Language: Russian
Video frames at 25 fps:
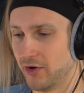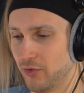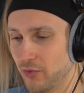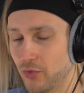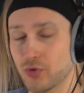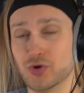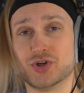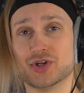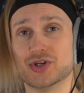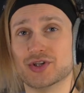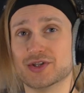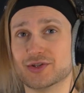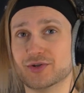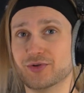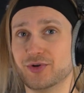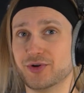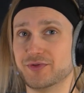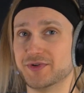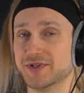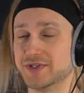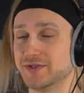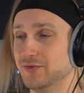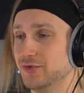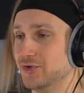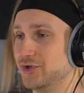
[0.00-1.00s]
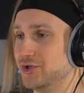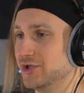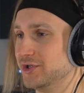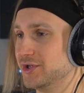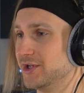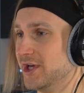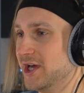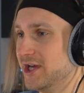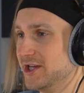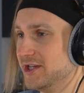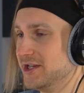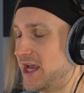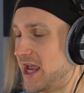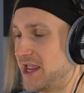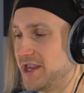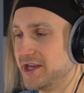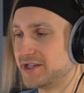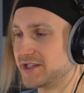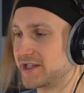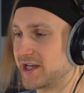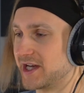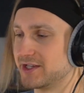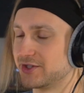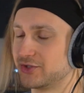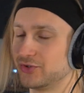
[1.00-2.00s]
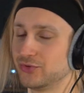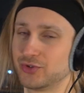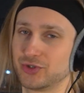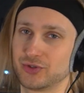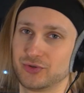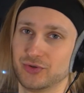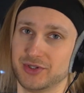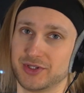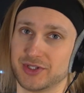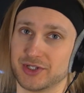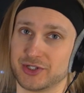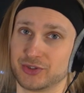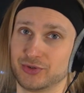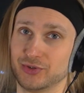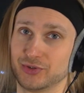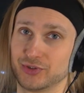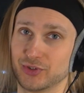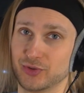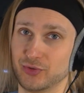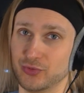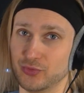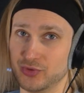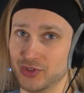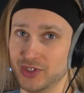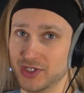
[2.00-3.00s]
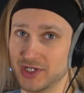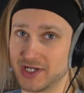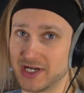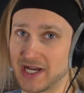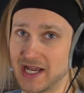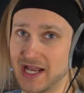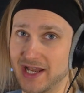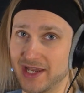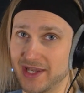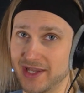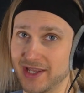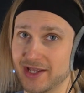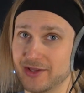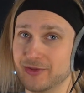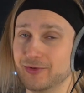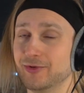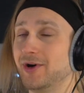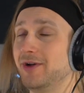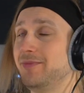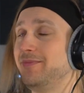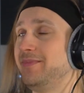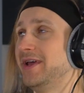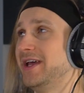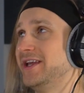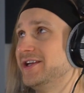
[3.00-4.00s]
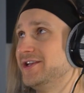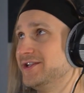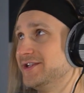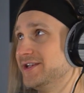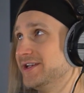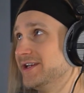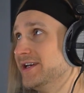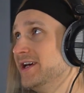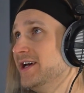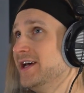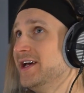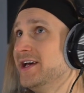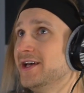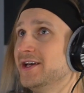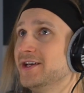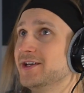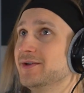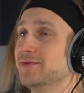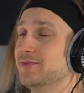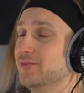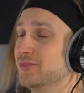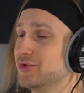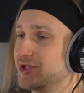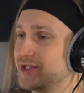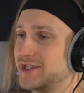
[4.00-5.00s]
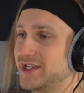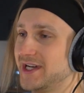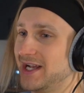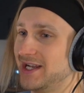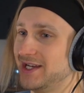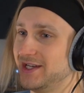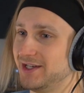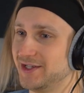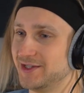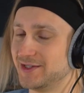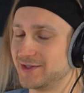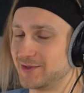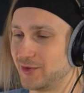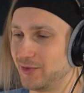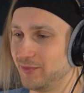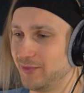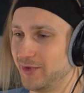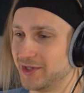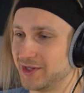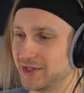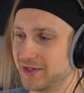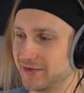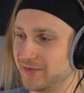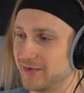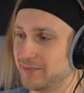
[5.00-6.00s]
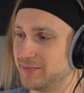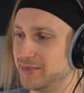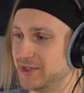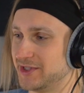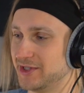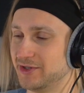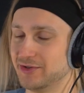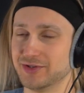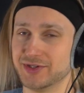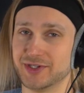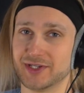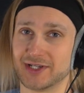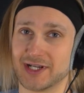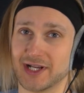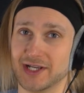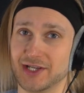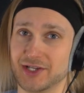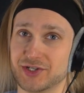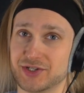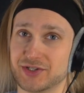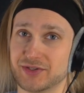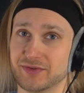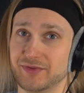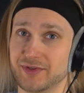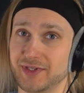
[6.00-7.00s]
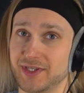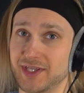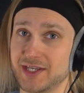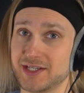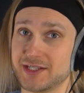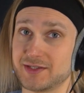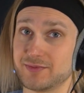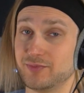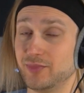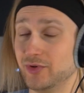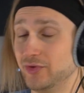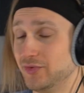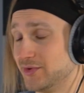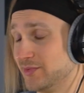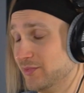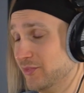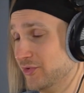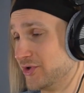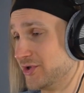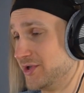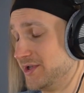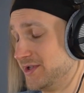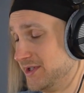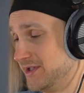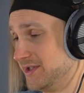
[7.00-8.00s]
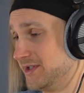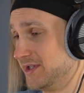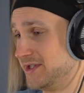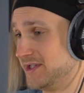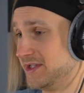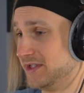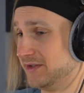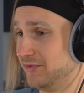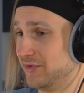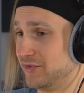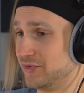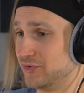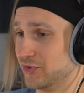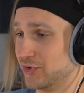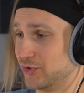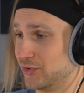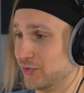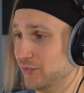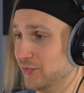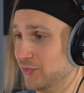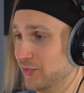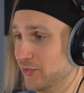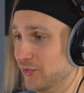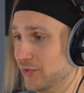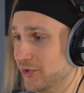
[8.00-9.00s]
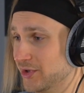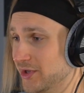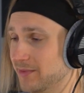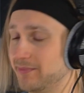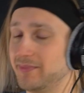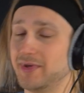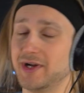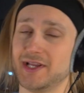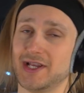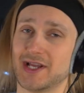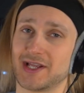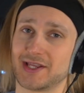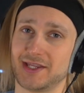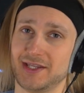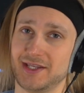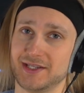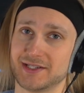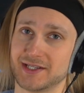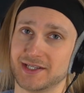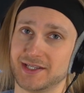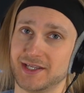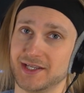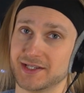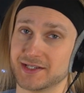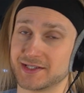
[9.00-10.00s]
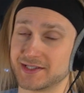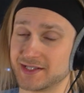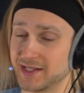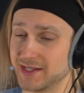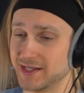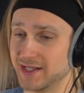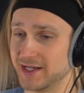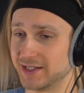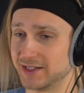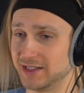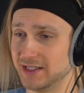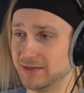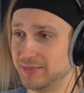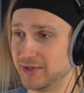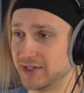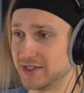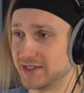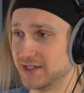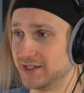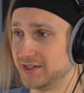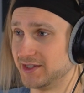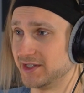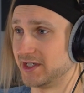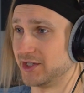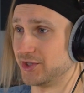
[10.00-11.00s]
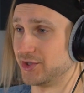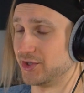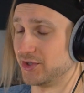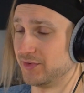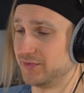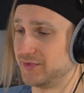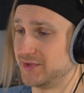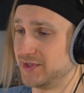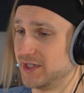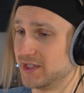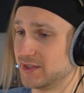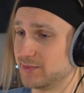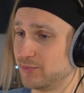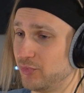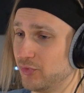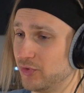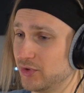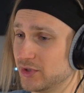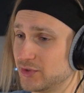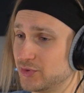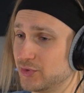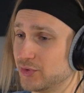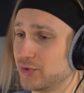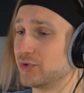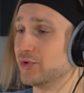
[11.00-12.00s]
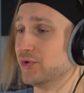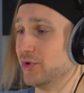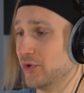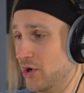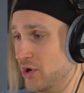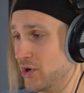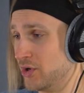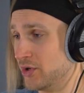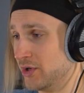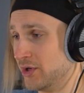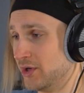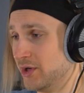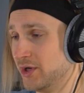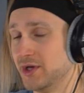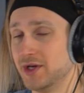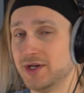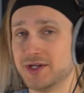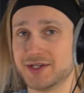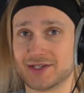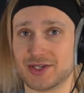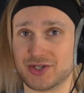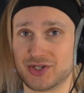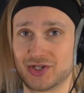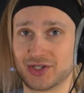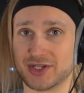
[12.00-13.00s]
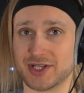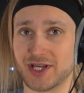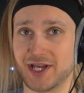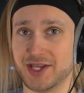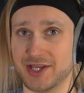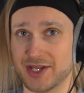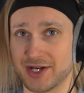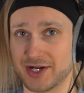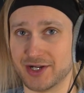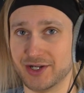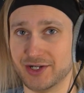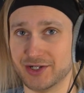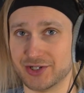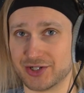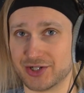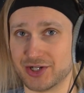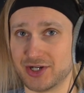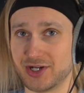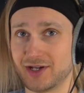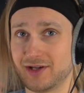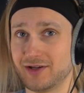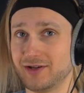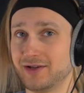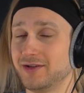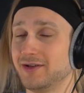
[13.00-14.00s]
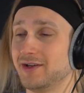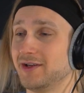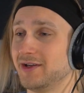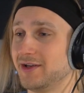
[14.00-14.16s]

Очень здорово звучит. Я не скажу, что это что-то уникальное, но опять же, Музыкальных инструментов определенное количество есть, плюс можно синтезировать все что угодно. Понятно, есть какие-то стандартные пресеты, которые все используют, но сочетание клише